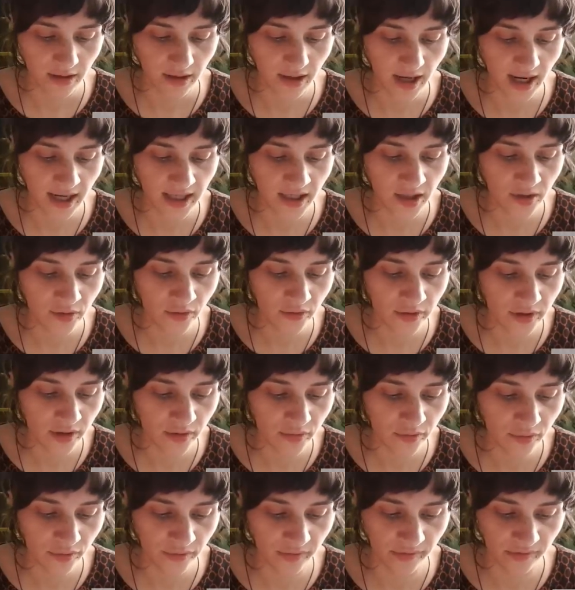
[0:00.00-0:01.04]
eine neue
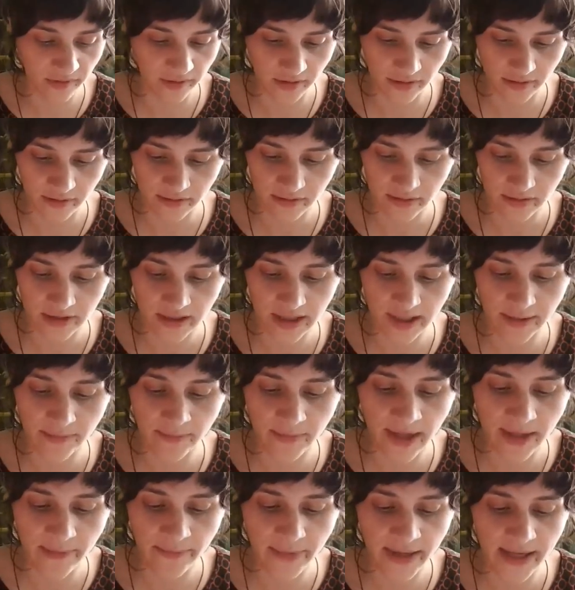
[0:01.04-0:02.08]
Kunst, die im
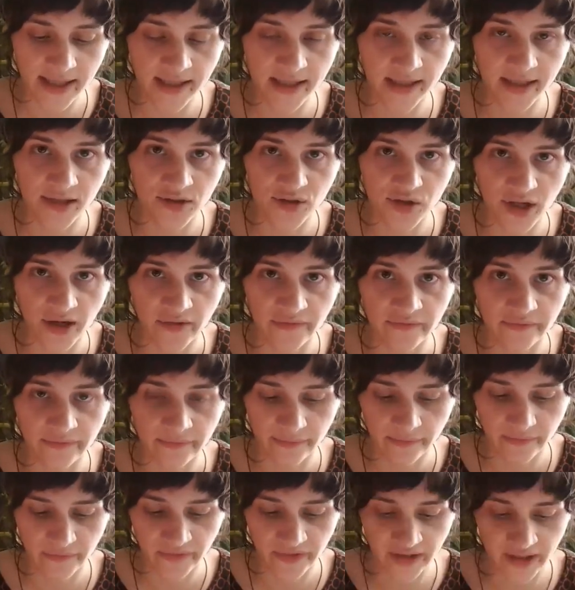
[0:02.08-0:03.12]
Lebendigen
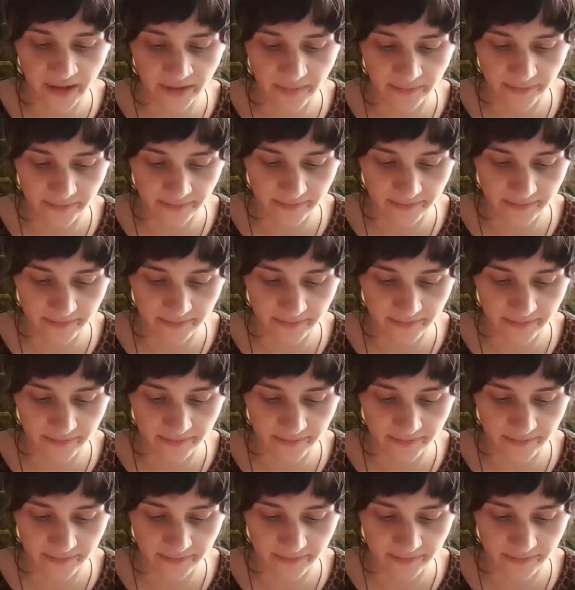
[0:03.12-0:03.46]
schaffen will.